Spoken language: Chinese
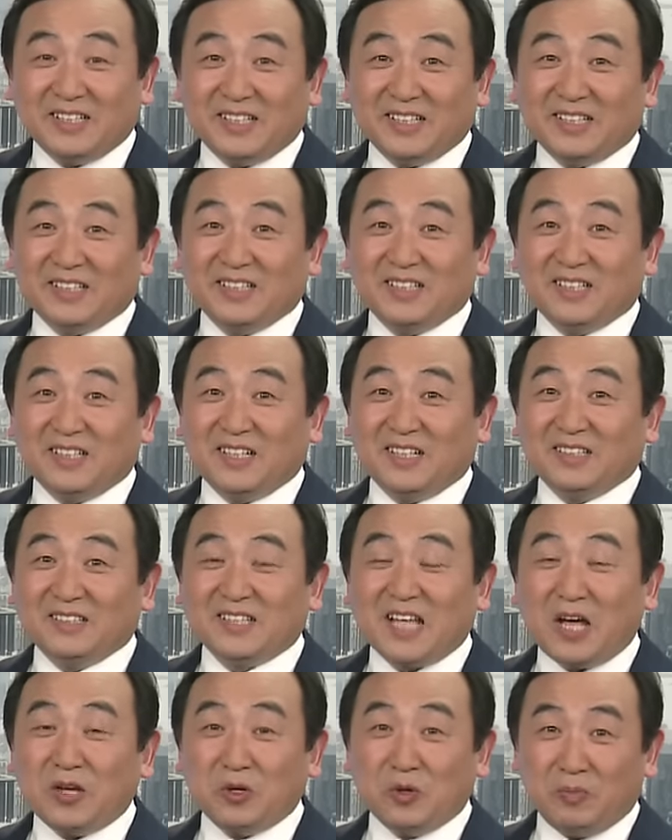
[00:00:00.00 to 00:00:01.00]
这个
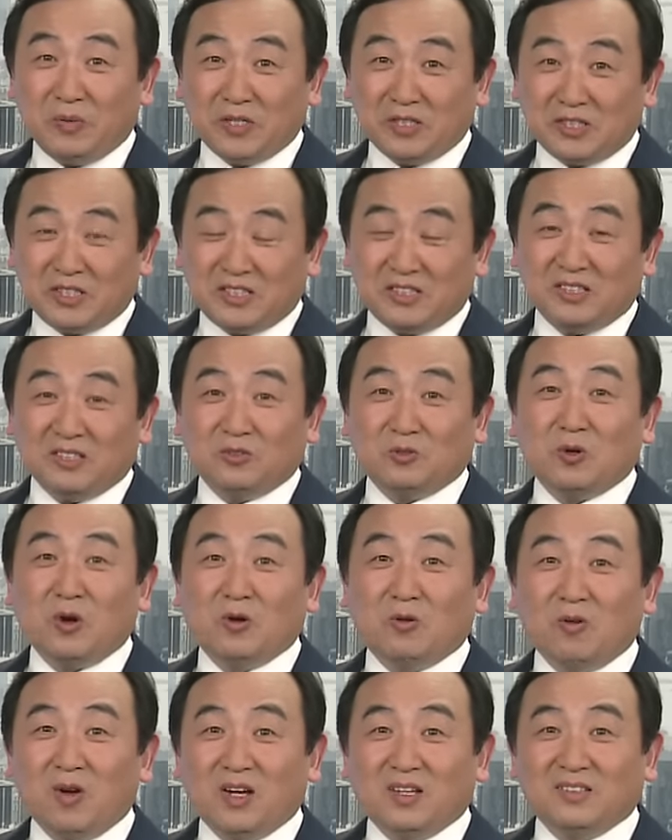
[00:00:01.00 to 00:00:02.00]
大阅兵时的状
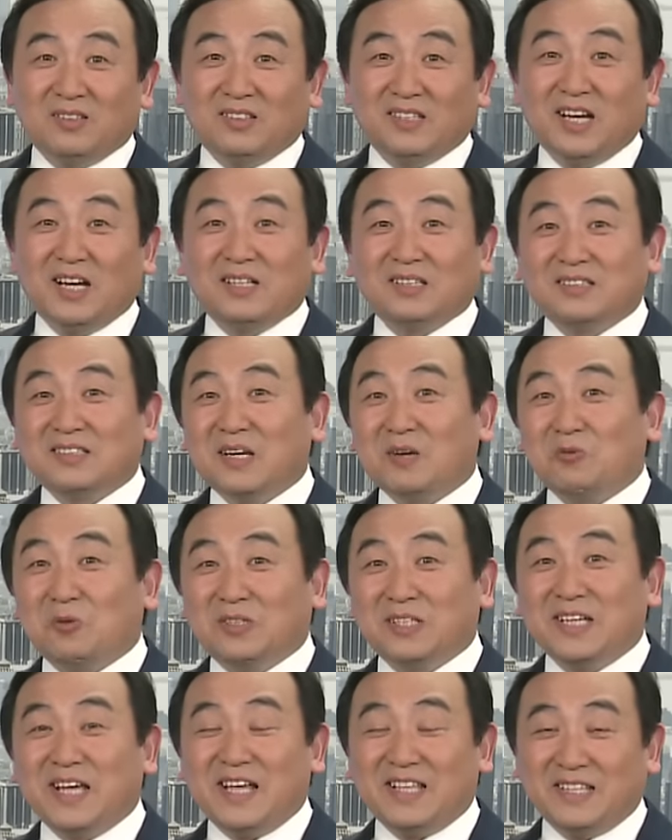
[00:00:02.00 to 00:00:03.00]
况，那在我
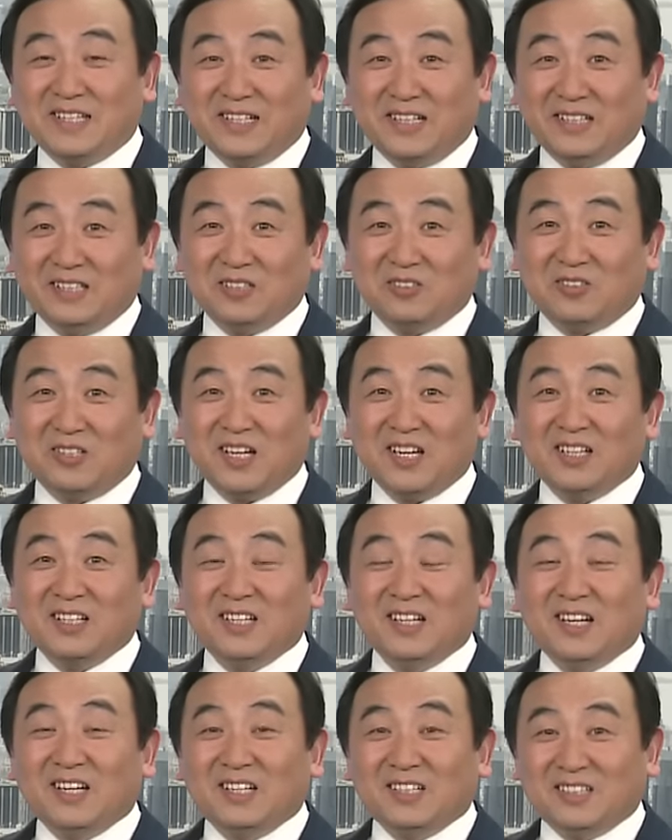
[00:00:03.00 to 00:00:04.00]
的眼睛里，就是他
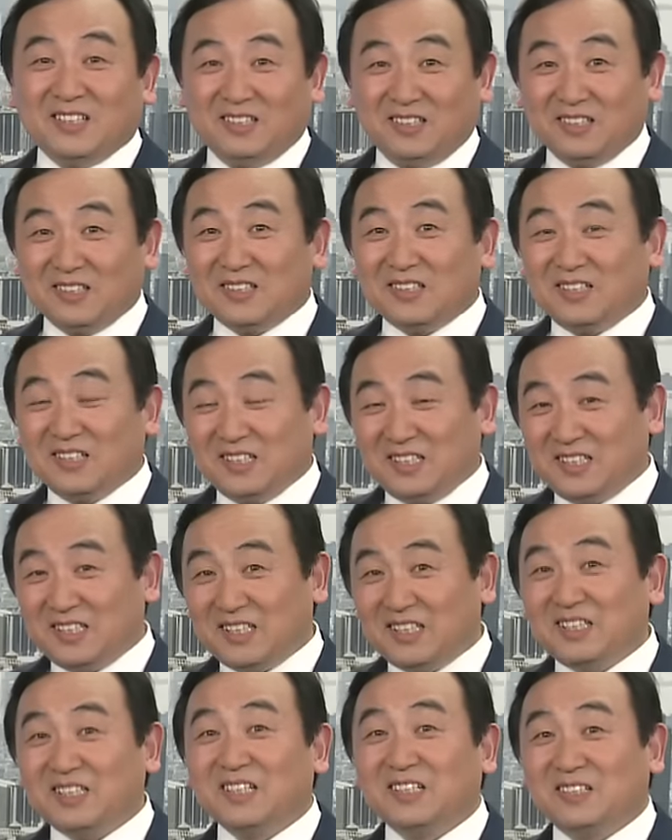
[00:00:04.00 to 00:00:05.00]
可能可
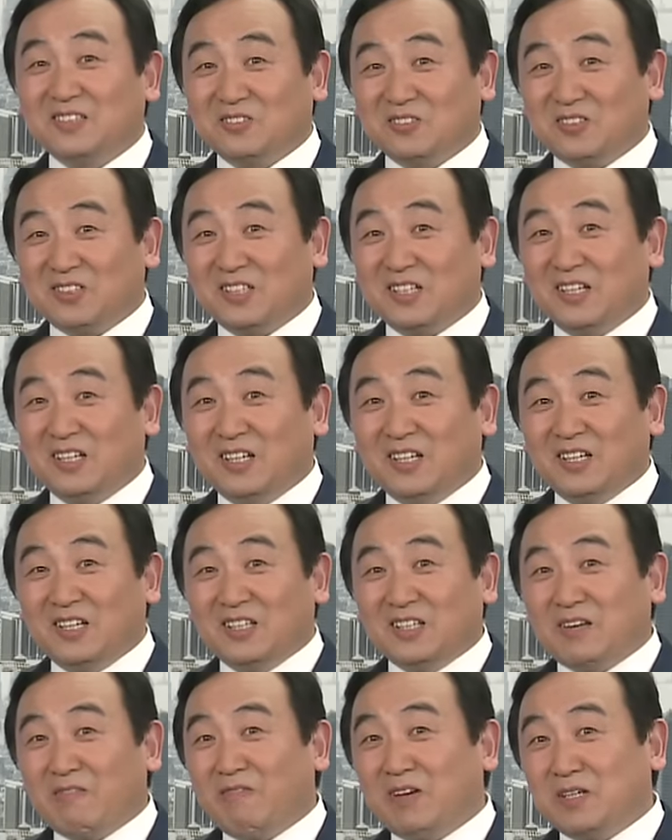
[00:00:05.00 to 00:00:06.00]
惜的就是
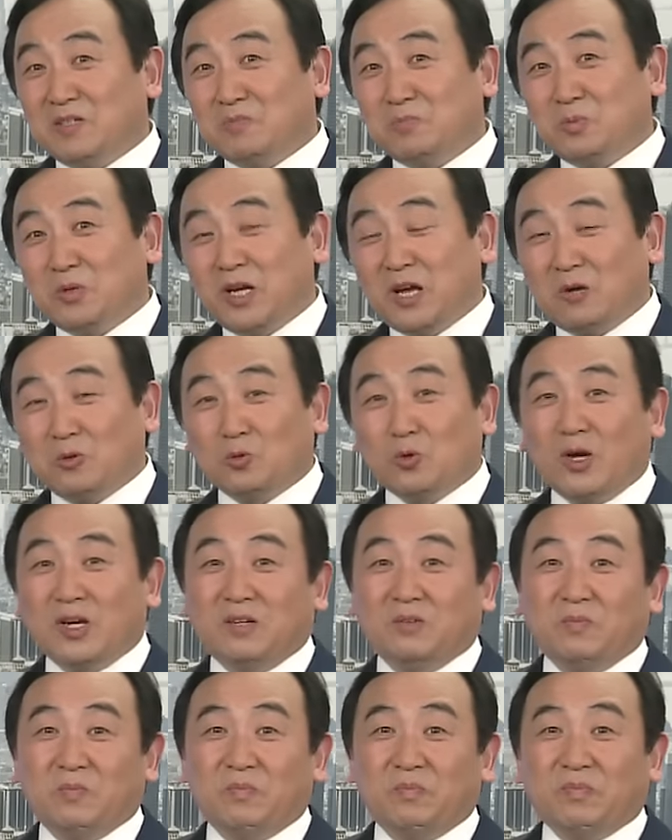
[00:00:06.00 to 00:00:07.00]
他为什么不了断
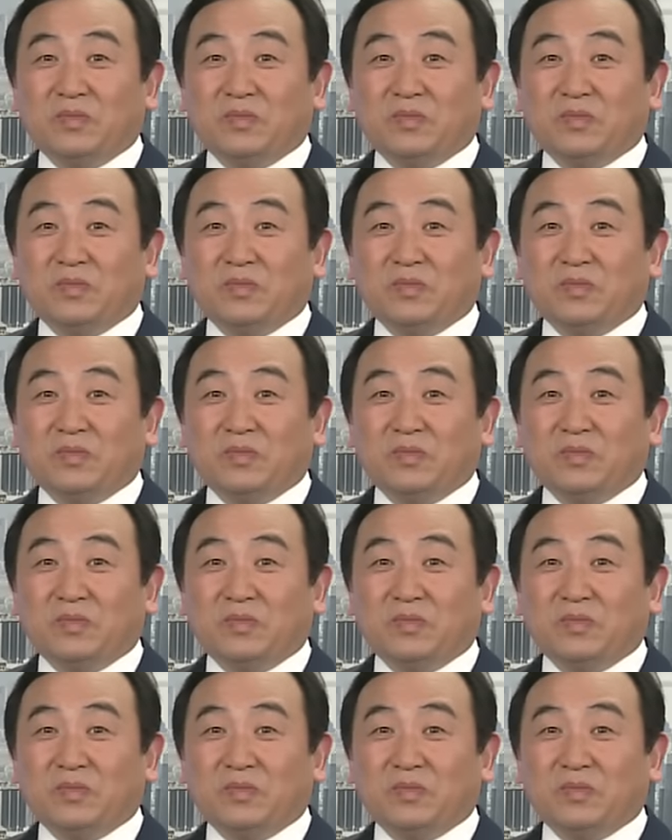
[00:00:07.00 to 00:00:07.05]
了？